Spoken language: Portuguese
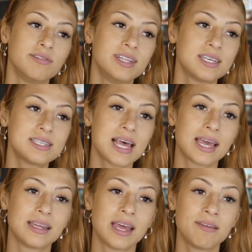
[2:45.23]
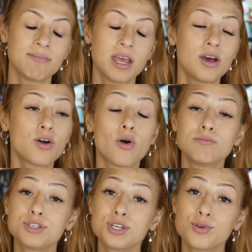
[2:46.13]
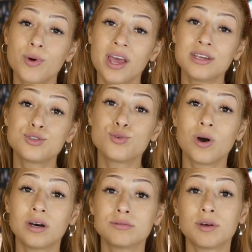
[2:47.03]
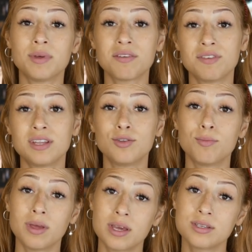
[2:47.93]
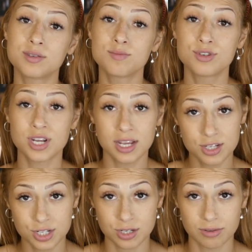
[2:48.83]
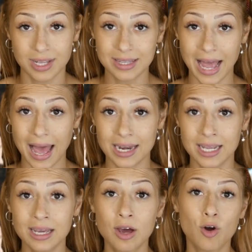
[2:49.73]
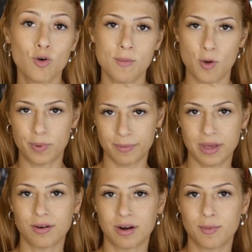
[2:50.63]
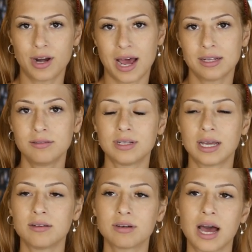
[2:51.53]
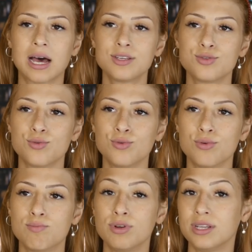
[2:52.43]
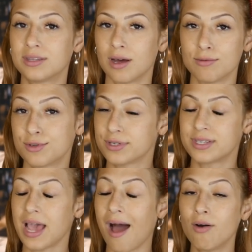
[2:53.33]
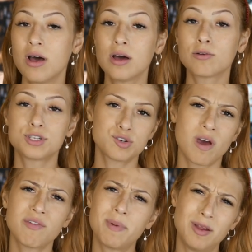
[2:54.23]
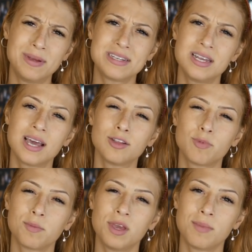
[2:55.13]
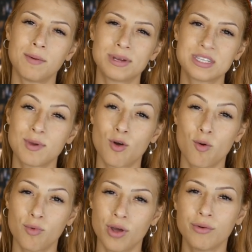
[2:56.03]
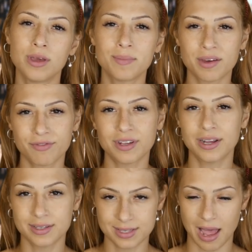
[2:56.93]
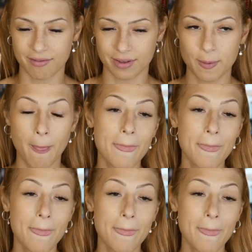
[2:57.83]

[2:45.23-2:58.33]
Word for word: Vida que segue, né? Continuei zoando a minha vida do mesmo jeitinho. Detalhe, o meu primeiro namorado, né, no caso, o bonitão social, continuava pelo menos ligando para minha mãe para saber como eu e a minha filha estavam.